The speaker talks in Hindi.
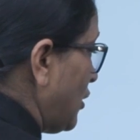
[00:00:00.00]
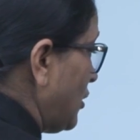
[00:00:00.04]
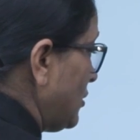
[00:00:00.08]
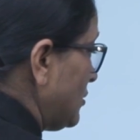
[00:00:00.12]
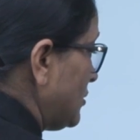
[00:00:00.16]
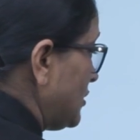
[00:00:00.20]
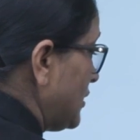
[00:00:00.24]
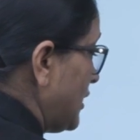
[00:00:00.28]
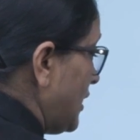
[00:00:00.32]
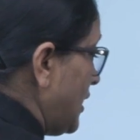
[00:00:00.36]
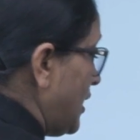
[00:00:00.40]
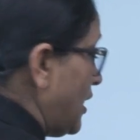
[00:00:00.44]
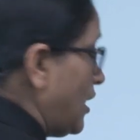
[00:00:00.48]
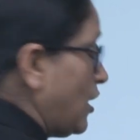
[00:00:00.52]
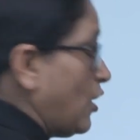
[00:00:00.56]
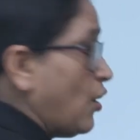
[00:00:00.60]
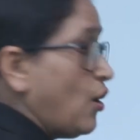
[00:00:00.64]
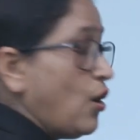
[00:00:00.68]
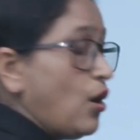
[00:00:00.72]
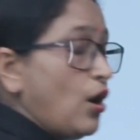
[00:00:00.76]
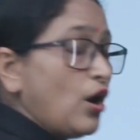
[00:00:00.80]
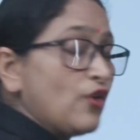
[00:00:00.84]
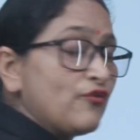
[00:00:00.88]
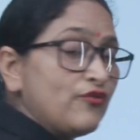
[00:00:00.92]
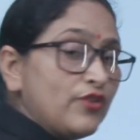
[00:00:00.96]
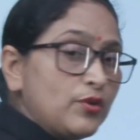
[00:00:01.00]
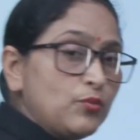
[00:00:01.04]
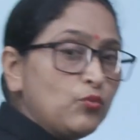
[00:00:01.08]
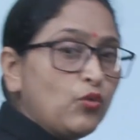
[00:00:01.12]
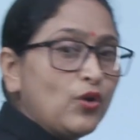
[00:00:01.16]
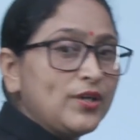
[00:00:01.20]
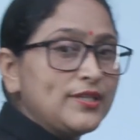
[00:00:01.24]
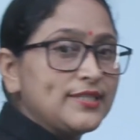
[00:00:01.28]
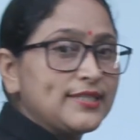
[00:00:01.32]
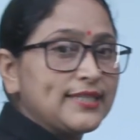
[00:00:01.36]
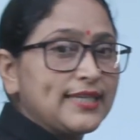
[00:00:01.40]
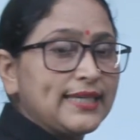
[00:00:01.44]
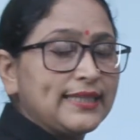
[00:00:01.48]
डॉग्स ऑर्फन
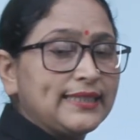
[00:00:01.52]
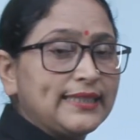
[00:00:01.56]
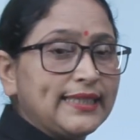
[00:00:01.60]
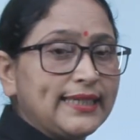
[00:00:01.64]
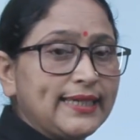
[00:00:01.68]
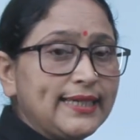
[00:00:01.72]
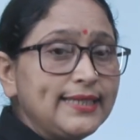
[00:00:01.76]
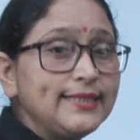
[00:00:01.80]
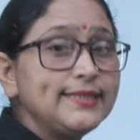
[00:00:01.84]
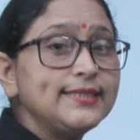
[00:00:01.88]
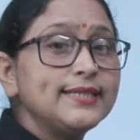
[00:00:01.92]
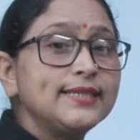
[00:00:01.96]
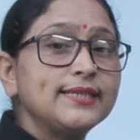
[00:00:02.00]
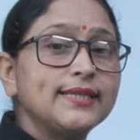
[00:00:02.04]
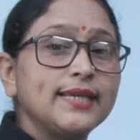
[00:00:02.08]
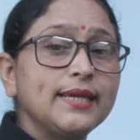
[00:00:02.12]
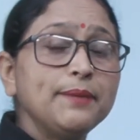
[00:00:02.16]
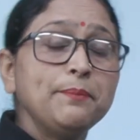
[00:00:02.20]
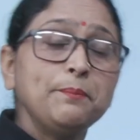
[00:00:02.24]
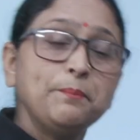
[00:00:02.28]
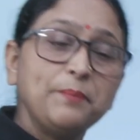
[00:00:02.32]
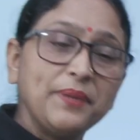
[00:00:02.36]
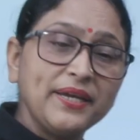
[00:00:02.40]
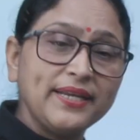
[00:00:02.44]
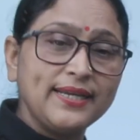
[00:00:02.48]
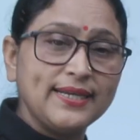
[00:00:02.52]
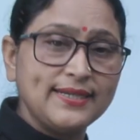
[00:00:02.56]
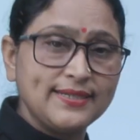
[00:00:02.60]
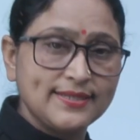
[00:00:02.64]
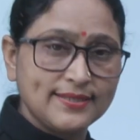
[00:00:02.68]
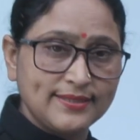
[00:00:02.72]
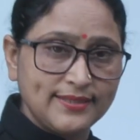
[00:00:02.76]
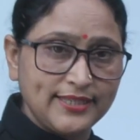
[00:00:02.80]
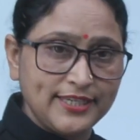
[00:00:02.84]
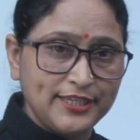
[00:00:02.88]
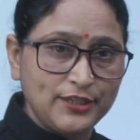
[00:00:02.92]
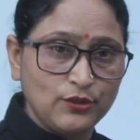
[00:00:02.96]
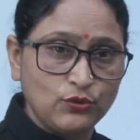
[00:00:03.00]
बॉयज़ कहते हैं जिनके
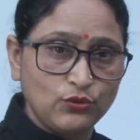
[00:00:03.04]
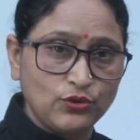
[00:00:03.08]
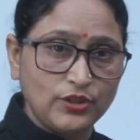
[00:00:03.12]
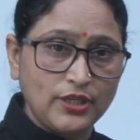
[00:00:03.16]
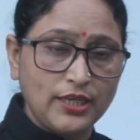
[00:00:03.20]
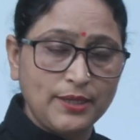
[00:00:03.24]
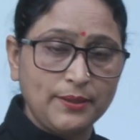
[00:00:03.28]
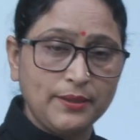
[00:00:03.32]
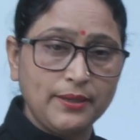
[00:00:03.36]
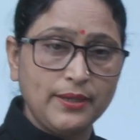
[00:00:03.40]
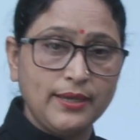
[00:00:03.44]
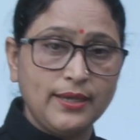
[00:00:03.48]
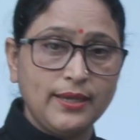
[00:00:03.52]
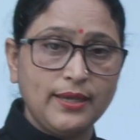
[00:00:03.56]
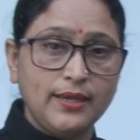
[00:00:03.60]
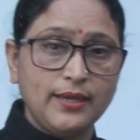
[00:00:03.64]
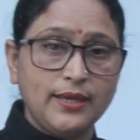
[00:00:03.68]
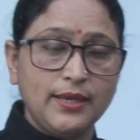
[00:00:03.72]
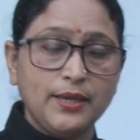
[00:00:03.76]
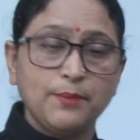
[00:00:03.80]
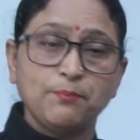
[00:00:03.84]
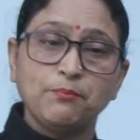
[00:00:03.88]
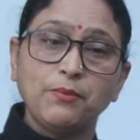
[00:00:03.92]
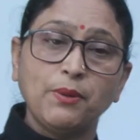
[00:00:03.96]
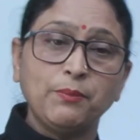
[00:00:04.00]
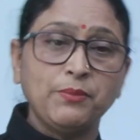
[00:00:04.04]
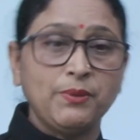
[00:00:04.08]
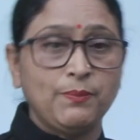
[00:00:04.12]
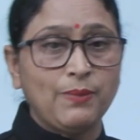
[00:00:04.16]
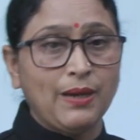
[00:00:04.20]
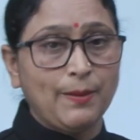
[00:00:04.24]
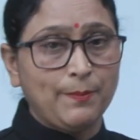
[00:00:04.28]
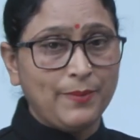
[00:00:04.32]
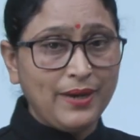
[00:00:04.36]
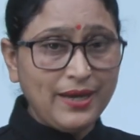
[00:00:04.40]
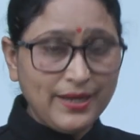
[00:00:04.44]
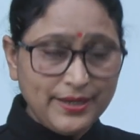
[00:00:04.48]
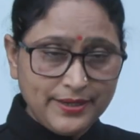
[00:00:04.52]
पेरेंट्स नहीं होते मम्मी
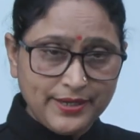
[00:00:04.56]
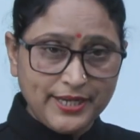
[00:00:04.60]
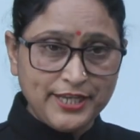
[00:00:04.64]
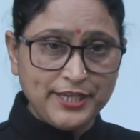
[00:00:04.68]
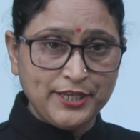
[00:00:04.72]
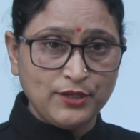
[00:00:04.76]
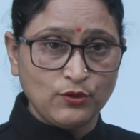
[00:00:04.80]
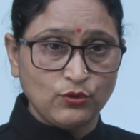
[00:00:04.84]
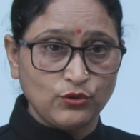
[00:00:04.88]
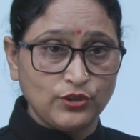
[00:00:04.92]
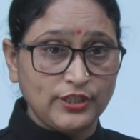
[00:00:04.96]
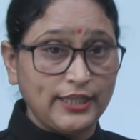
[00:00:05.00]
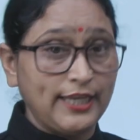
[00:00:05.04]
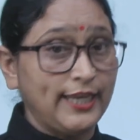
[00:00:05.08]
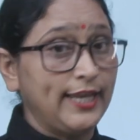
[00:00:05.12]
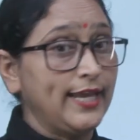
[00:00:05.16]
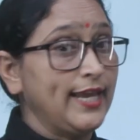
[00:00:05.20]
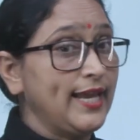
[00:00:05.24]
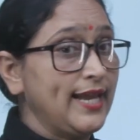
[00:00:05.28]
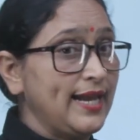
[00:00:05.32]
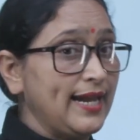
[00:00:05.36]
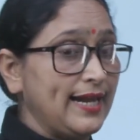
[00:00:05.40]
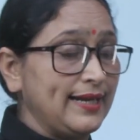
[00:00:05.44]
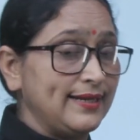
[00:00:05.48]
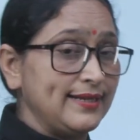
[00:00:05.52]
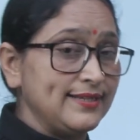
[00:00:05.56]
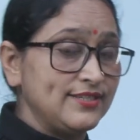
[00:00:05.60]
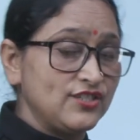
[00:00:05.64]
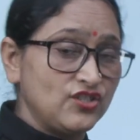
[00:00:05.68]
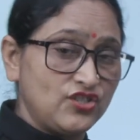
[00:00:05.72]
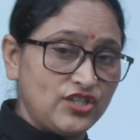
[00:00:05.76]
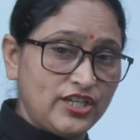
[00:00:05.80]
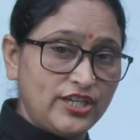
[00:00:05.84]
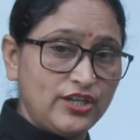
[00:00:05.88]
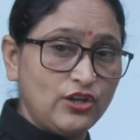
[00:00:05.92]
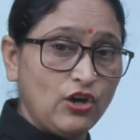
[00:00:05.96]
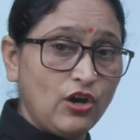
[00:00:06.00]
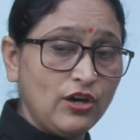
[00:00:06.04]
पापा नहीं होते हैं एंड
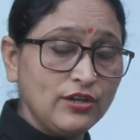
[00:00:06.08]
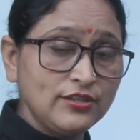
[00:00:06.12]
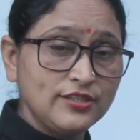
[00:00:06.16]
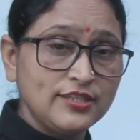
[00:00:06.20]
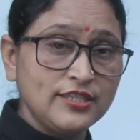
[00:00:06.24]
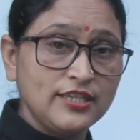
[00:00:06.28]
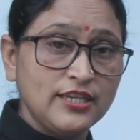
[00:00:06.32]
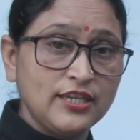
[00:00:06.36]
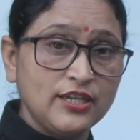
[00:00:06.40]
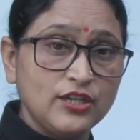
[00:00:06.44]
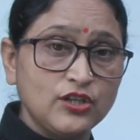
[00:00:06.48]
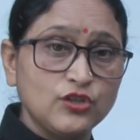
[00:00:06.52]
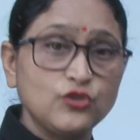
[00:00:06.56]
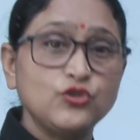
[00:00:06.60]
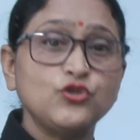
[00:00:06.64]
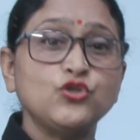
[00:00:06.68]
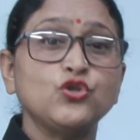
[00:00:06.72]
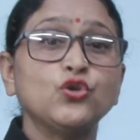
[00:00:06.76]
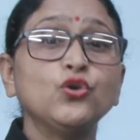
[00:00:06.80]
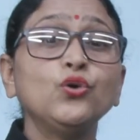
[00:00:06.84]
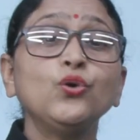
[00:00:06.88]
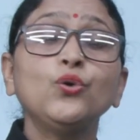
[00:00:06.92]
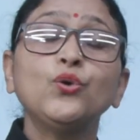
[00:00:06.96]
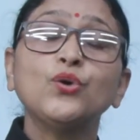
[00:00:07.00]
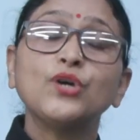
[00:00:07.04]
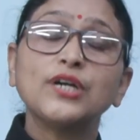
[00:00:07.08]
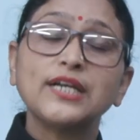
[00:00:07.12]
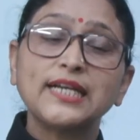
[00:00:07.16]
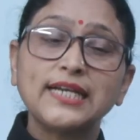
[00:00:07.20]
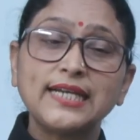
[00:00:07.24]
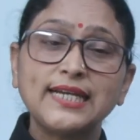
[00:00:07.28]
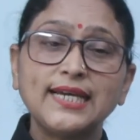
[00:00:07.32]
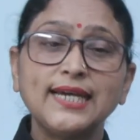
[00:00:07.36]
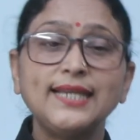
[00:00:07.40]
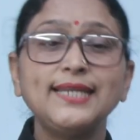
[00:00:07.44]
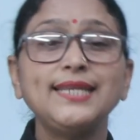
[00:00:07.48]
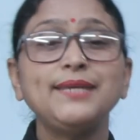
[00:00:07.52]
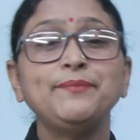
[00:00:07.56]
स्ट्रे डॉग्स जो
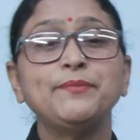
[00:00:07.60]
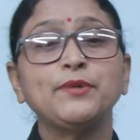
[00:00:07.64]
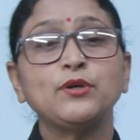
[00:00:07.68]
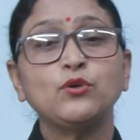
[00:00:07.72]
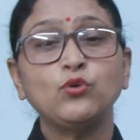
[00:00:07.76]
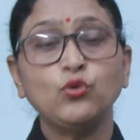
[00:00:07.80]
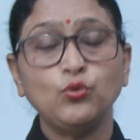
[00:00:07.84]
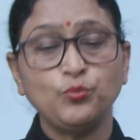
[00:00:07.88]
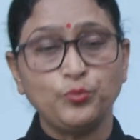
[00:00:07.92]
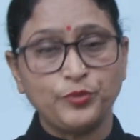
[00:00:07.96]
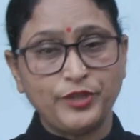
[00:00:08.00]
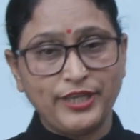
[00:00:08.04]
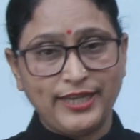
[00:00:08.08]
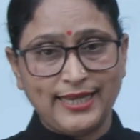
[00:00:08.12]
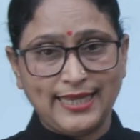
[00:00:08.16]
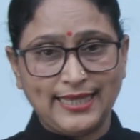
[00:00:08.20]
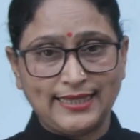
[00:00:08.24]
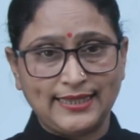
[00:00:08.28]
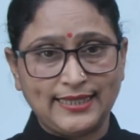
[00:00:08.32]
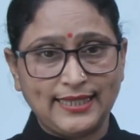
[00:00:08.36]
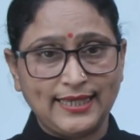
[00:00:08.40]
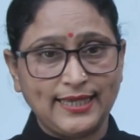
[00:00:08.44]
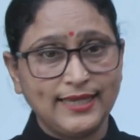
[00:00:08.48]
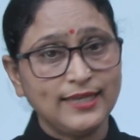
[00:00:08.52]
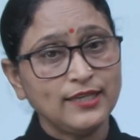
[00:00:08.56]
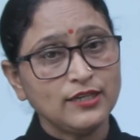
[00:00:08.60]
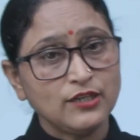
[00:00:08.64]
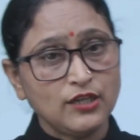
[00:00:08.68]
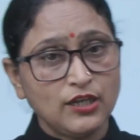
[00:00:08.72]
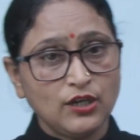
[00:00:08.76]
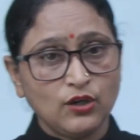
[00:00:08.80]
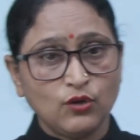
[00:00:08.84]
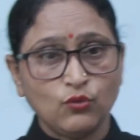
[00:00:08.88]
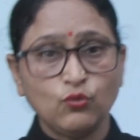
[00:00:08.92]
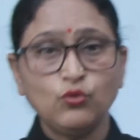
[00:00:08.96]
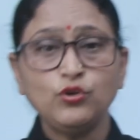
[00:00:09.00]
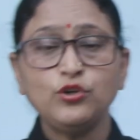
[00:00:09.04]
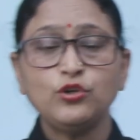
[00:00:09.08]
गली में घूमते रहते हैं
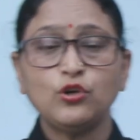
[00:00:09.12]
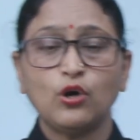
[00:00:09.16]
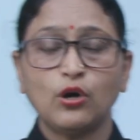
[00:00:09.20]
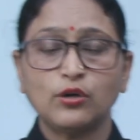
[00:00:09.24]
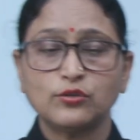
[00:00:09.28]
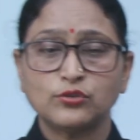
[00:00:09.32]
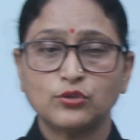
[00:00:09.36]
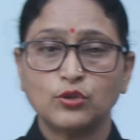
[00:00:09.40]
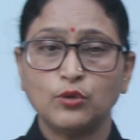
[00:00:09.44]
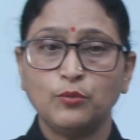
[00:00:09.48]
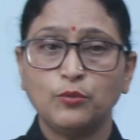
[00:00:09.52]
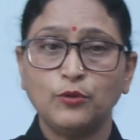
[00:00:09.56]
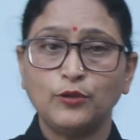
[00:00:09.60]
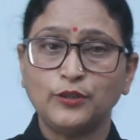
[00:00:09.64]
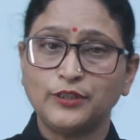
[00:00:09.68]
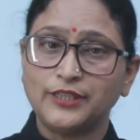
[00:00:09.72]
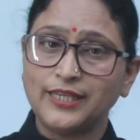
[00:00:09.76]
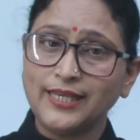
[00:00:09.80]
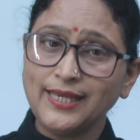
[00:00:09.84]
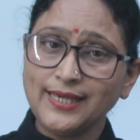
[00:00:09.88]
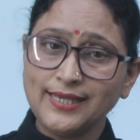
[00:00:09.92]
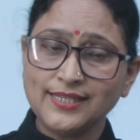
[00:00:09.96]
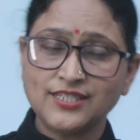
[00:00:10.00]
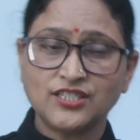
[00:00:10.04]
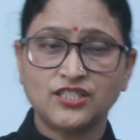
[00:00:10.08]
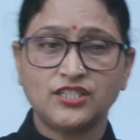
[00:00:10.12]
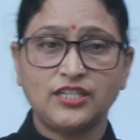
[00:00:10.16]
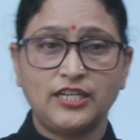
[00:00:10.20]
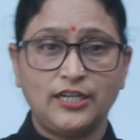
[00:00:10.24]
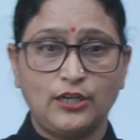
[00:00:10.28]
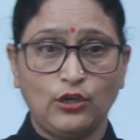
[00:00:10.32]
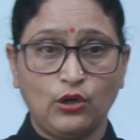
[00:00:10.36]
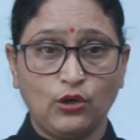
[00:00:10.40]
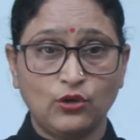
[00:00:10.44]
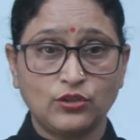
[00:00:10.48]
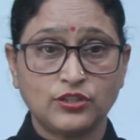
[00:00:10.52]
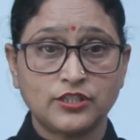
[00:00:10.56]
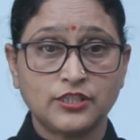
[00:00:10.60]
उन डॉग्स को बोलते हैं स्ट्रे
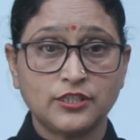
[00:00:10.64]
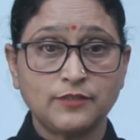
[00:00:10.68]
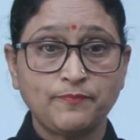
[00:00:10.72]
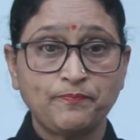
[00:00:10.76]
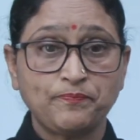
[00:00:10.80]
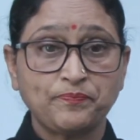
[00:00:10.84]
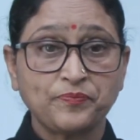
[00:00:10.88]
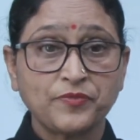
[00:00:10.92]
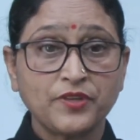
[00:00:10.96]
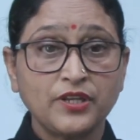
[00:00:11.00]
डॉग्स